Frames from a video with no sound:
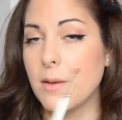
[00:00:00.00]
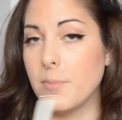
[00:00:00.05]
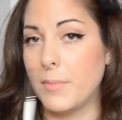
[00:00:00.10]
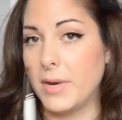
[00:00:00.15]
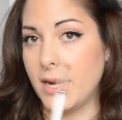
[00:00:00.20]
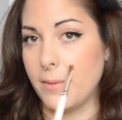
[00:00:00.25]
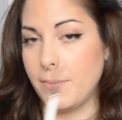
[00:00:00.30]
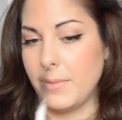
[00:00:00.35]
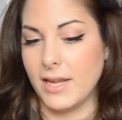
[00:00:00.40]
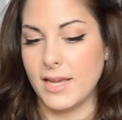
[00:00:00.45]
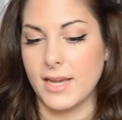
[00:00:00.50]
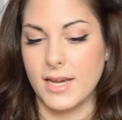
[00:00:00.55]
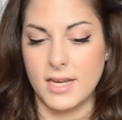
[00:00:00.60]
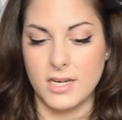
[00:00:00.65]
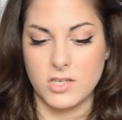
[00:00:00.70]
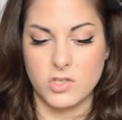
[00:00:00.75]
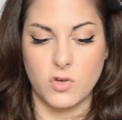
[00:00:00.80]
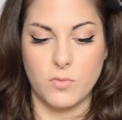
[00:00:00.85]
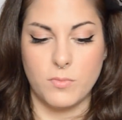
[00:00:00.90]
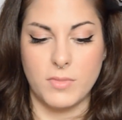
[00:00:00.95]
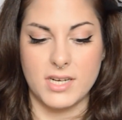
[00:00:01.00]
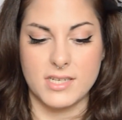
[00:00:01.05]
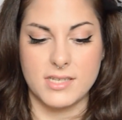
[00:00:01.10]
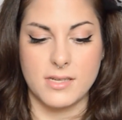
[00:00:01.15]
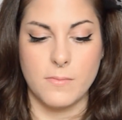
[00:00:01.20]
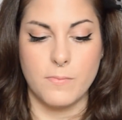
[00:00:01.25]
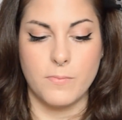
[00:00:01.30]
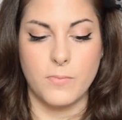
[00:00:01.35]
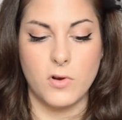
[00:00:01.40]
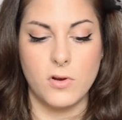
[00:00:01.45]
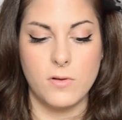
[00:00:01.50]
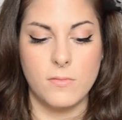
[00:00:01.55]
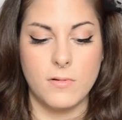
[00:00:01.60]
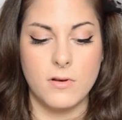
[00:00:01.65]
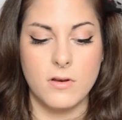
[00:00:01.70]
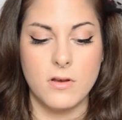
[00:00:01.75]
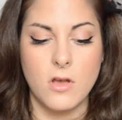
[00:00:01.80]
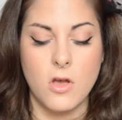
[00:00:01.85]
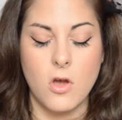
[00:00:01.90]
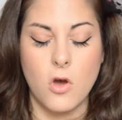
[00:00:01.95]
para aplicar sombras en
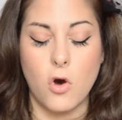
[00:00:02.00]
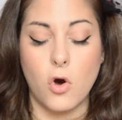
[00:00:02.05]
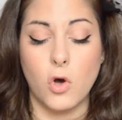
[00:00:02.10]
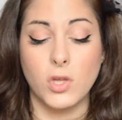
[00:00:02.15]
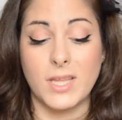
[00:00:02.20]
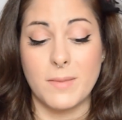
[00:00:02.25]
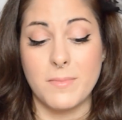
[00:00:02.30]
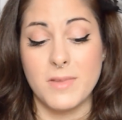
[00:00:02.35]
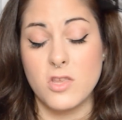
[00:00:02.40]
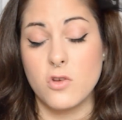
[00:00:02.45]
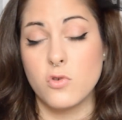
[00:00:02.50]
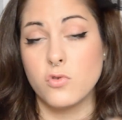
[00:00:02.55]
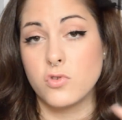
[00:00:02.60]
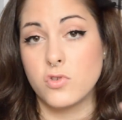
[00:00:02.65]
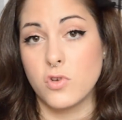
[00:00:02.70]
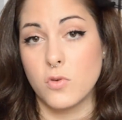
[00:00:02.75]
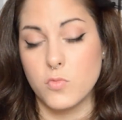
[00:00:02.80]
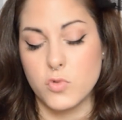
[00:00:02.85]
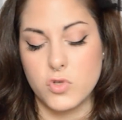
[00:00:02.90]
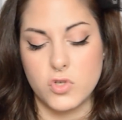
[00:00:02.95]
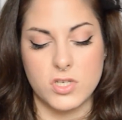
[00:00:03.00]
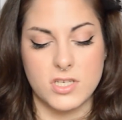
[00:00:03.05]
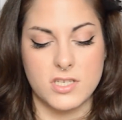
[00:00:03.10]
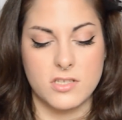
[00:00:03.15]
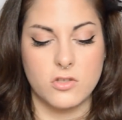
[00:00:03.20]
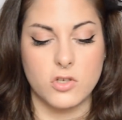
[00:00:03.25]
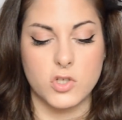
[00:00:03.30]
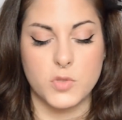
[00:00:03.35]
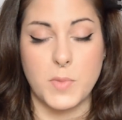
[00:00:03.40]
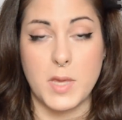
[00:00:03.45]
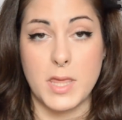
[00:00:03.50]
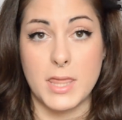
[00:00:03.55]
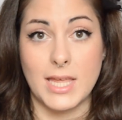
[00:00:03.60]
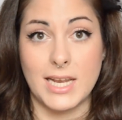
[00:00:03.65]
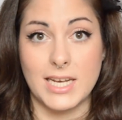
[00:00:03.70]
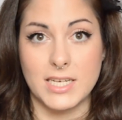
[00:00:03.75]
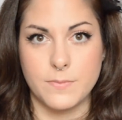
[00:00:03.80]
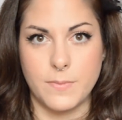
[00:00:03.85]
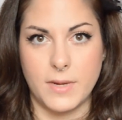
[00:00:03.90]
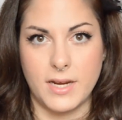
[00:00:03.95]
polvo, o también yo uso muchos estos
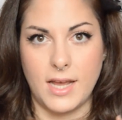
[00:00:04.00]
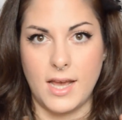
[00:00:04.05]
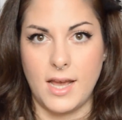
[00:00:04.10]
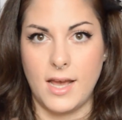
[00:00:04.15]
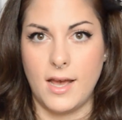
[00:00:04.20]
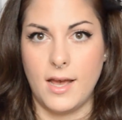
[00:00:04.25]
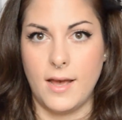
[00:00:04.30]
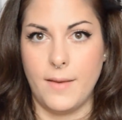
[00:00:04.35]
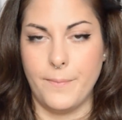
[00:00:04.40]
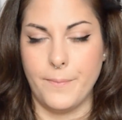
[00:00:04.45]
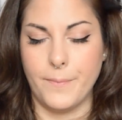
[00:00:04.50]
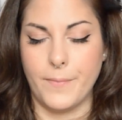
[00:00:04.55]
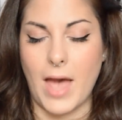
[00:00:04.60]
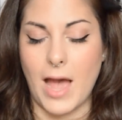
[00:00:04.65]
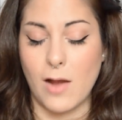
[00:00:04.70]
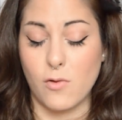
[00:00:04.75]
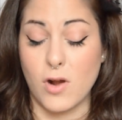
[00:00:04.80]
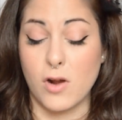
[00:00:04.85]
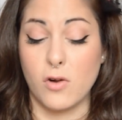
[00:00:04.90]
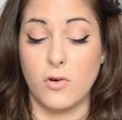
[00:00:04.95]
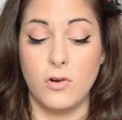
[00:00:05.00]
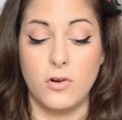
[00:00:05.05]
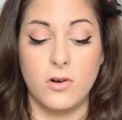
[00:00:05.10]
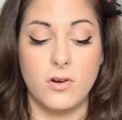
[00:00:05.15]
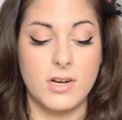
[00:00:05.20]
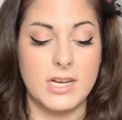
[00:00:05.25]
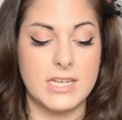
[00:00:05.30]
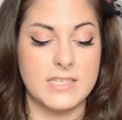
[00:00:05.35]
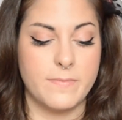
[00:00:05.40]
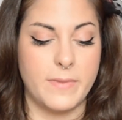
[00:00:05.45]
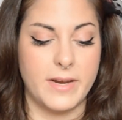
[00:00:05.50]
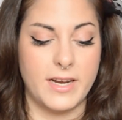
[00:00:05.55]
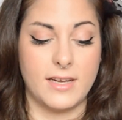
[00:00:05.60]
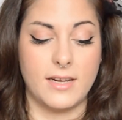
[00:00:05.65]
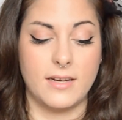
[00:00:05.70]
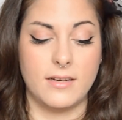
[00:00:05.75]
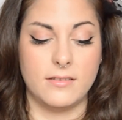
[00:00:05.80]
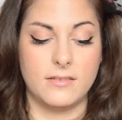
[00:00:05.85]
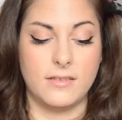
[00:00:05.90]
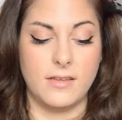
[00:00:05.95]
pinceles para mm, acuacolores, para
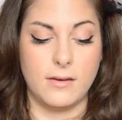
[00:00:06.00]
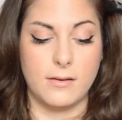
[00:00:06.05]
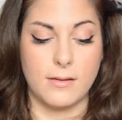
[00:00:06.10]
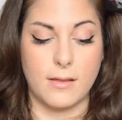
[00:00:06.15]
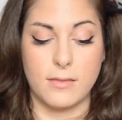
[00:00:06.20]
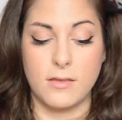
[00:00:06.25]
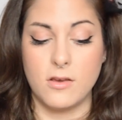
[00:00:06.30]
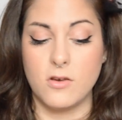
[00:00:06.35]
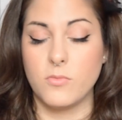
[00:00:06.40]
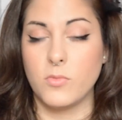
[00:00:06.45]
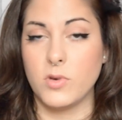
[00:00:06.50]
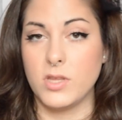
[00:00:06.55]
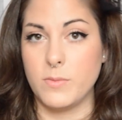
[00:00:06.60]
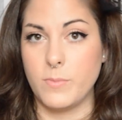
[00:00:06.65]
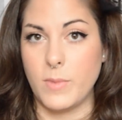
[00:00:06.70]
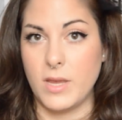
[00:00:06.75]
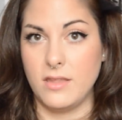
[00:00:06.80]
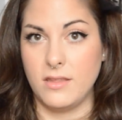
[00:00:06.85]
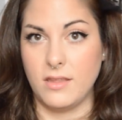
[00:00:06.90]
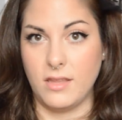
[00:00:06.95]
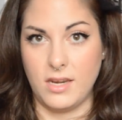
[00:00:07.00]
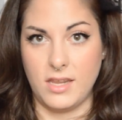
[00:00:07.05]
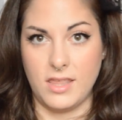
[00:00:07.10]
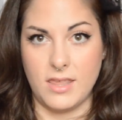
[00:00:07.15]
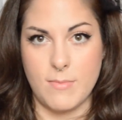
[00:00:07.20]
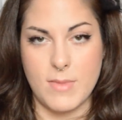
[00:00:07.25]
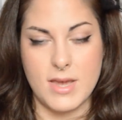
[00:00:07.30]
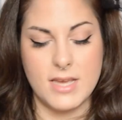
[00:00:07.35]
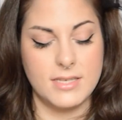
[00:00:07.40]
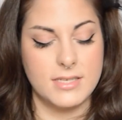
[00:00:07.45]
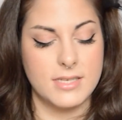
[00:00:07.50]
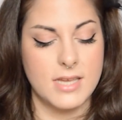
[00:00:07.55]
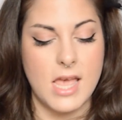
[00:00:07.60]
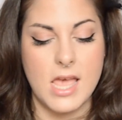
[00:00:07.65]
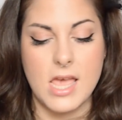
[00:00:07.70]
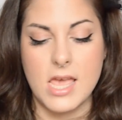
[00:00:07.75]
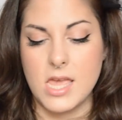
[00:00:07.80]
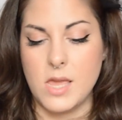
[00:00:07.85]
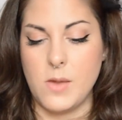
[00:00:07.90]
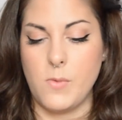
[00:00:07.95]
caracterización, body painting y demás,
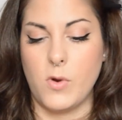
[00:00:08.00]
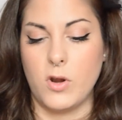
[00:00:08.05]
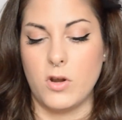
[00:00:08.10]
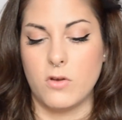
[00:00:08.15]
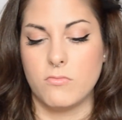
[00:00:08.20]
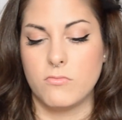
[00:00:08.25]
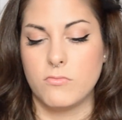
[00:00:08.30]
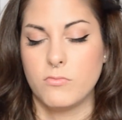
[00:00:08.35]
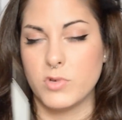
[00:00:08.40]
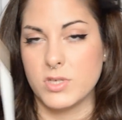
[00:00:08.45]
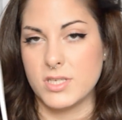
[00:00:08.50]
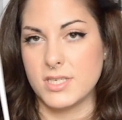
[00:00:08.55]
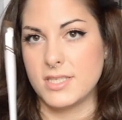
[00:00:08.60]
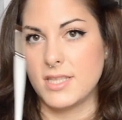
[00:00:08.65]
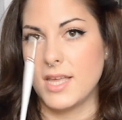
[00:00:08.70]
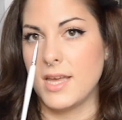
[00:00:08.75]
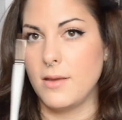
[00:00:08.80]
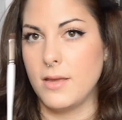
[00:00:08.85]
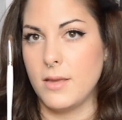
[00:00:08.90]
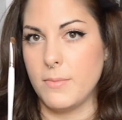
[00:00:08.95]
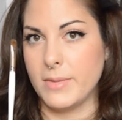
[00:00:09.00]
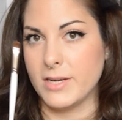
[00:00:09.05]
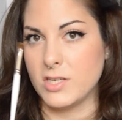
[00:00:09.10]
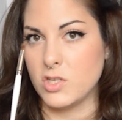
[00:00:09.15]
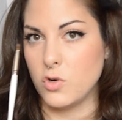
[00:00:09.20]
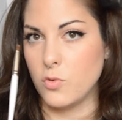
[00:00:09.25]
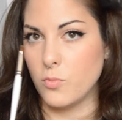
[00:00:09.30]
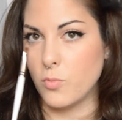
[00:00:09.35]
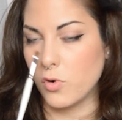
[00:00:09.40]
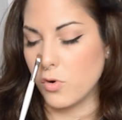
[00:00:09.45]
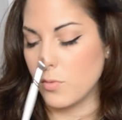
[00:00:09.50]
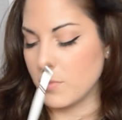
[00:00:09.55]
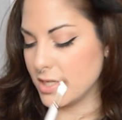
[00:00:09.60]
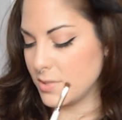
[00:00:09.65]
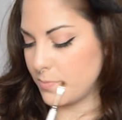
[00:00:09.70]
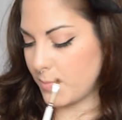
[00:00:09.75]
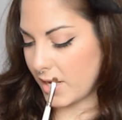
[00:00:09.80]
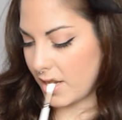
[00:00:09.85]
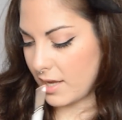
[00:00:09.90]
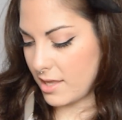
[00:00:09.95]
y bueno, pues está en versión un poco
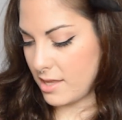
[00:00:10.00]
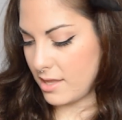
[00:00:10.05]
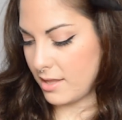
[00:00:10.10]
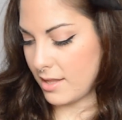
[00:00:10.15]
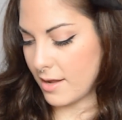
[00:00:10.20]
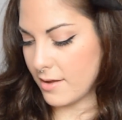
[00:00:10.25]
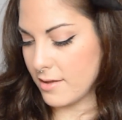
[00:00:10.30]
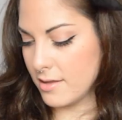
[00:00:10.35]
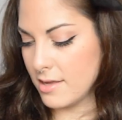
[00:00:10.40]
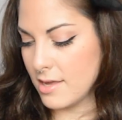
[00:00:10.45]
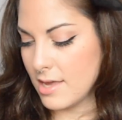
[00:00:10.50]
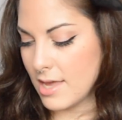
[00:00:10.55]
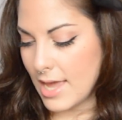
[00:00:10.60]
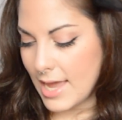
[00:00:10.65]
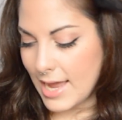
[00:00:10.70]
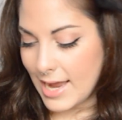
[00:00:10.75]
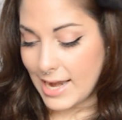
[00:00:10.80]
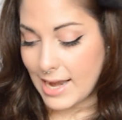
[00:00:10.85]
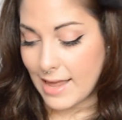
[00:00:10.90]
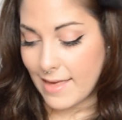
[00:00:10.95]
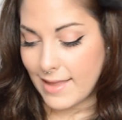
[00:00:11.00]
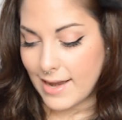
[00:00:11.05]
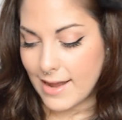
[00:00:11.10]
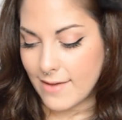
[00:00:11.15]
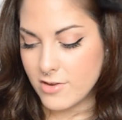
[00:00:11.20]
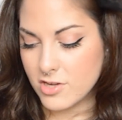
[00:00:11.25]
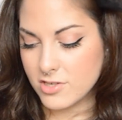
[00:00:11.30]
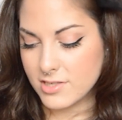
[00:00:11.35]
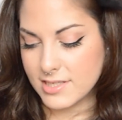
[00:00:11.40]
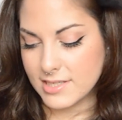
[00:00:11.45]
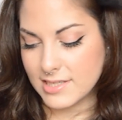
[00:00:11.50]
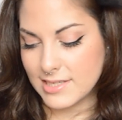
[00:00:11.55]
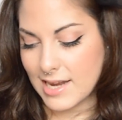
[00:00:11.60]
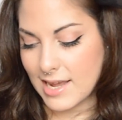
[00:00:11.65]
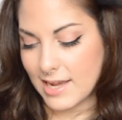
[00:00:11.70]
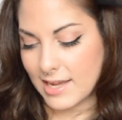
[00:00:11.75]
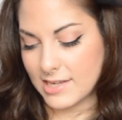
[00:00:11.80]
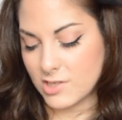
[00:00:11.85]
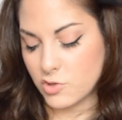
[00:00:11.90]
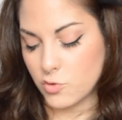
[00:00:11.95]
más pequeñita. Y la de labios, que es
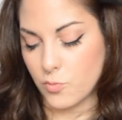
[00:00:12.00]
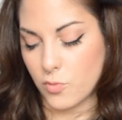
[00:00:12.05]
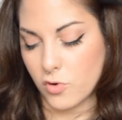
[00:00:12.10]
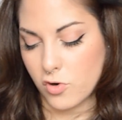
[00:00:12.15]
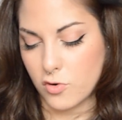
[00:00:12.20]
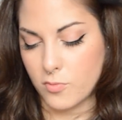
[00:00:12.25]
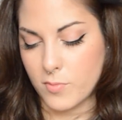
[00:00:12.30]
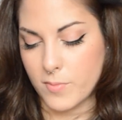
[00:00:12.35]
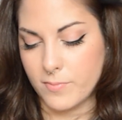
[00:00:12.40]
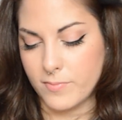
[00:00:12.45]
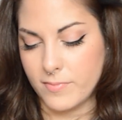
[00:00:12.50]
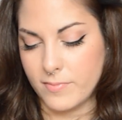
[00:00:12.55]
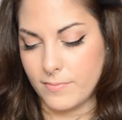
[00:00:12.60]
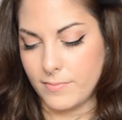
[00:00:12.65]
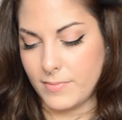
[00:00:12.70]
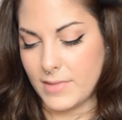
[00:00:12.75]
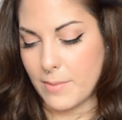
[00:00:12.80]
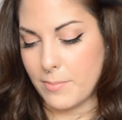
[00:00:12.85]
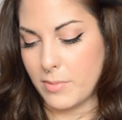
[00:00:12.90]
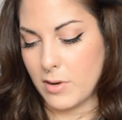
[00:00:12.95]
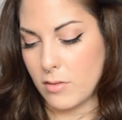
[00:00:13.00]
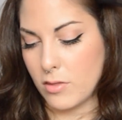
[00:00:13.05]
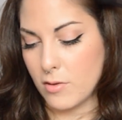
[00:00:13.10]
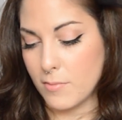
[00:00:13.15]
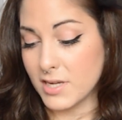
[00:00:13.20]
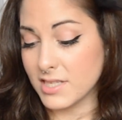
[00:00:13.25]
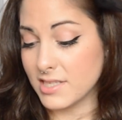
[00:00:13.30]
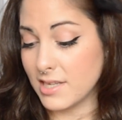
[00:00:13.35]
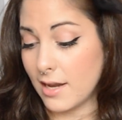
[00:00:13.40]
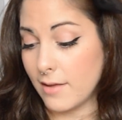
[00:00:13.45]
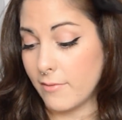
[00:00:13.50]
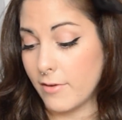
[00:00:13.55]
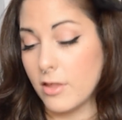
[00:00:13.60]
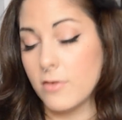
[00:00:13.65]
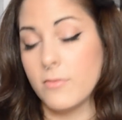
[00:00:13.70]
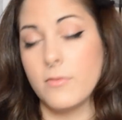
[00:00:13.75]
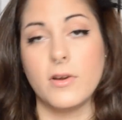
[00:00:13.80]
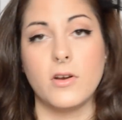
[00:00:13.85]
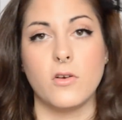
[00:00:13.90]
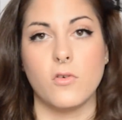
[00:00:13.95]
la que es un poco mm, de precio más
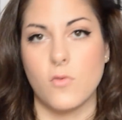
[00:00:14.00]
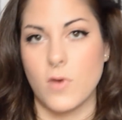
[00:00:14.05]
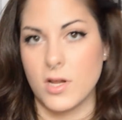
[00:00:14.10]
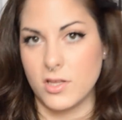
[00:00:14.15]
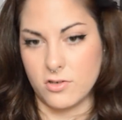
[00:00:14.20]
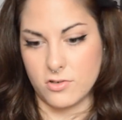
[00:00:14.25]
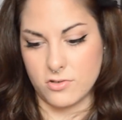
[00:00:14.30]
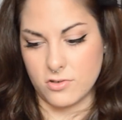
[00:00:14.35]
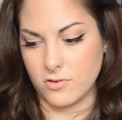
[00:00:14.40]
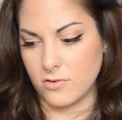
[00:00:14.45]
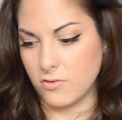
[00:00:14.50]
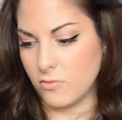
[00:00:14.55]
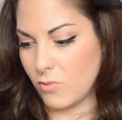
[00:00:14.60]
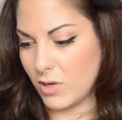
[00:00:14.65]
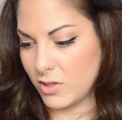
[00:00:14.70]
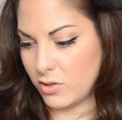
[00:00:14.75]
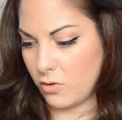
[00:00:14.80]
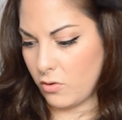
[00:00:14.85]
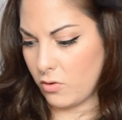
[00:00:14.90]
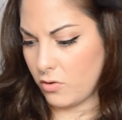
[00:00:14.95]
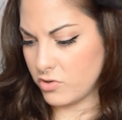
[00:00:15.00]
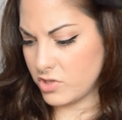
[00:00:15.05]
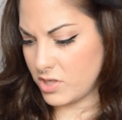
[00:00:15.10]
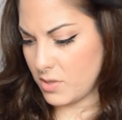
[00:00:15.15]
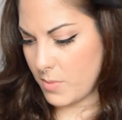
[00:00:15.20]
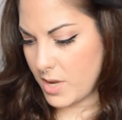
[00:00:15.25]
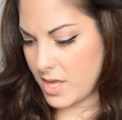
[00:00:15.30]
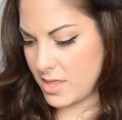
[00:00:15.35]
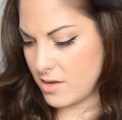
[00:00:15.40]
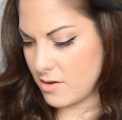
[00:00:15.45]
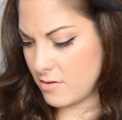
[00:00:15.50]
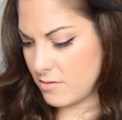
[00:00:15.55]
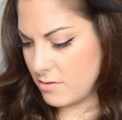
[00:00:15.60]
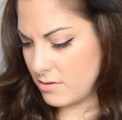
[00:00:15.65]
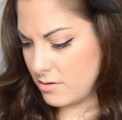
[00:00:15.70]
elevado, bueno, cuatro euros y medio.